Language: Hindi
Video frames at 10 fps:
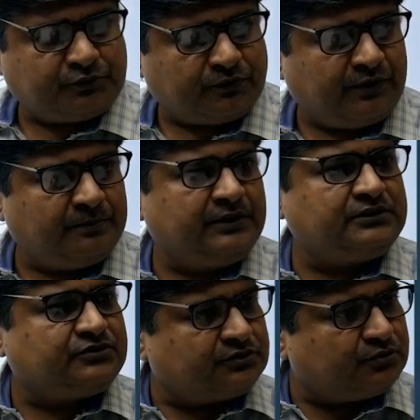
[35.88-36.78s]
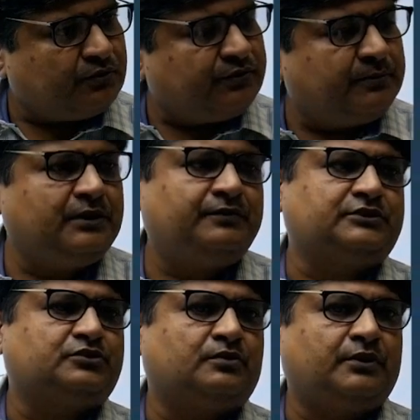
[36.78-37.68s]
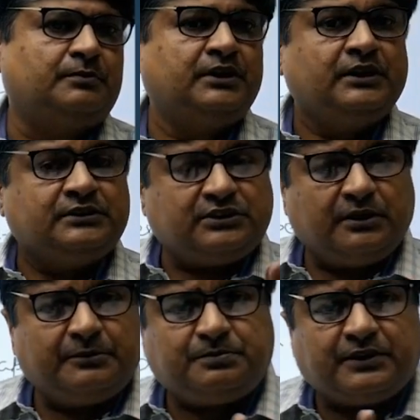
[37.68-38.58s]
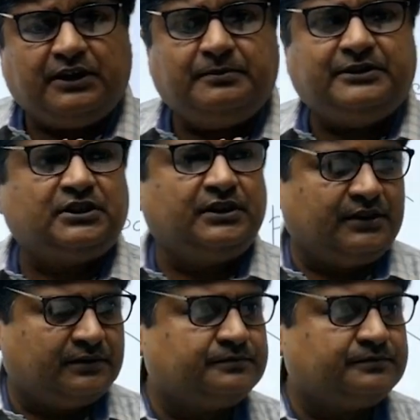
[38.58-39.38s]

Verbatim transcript: ऑफ फैमिली स्ट्रक्चर ऑफ फैमिली फंक्शन ऑफ फैमिली सिलेबस में कहीं मेंशन नहीं है